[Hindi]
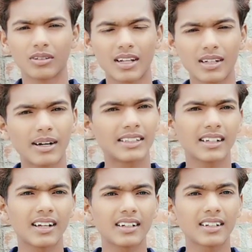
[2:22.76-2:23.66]
करीब
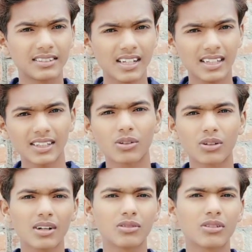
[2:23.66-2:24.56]
आधा एक घंटा से ज़्यादा हो
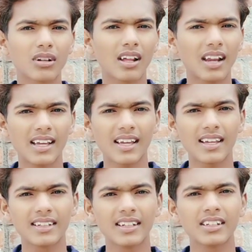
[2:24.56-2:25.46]
गया उनका कॉल आया
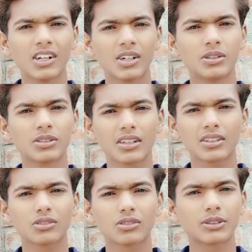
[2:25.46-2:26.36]
ही नहीं उसका
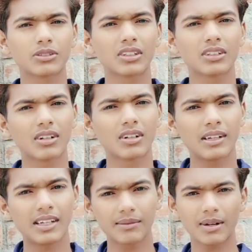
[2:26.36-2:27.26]
दोस्तों मैं सोचा क्यों ना
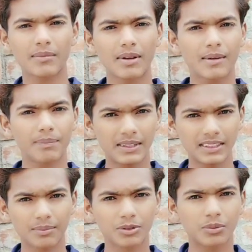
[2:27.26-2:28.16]
एक बार मैं अपनी
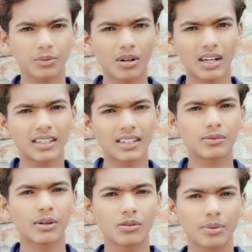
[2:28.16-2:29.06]
तरफ से फ़ोन लगाता
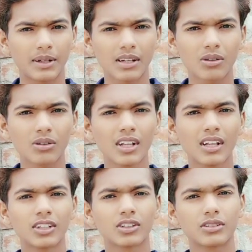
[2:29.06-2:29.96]
हूँ मनोज भैया को
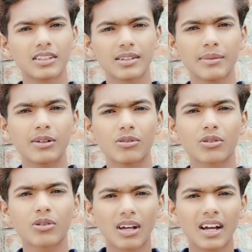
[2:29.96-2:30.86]
तो जैसे मैं
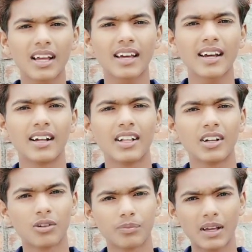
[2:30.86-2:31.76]
उनको लगाया ना
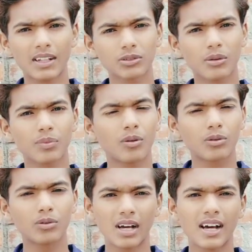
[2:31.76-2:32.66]
पहले तो वो
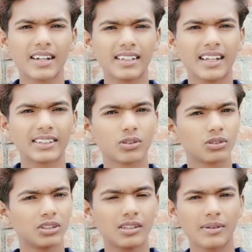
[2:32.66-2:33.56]
फ़ोन उठा नहीं रहे थे
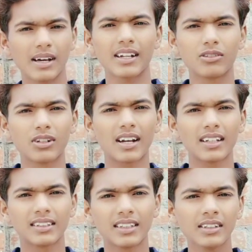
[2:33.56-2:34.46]
दो तीन बार नहीं उठा
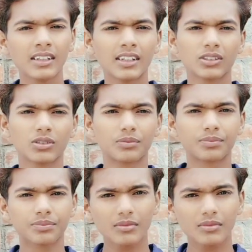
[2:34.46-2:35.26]
रहे थे तो